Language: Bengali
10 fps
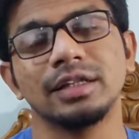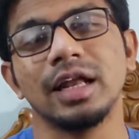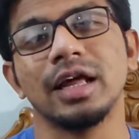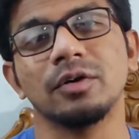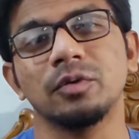
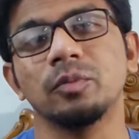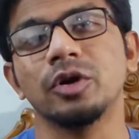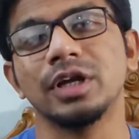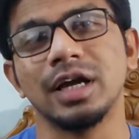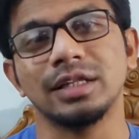তারা এখন
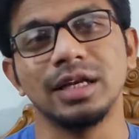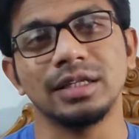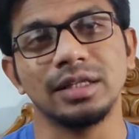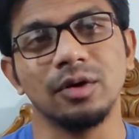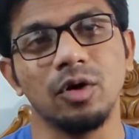পরীক্ষা
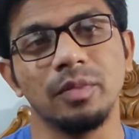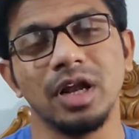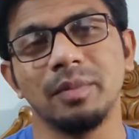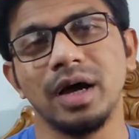দিলে তাদের হবে না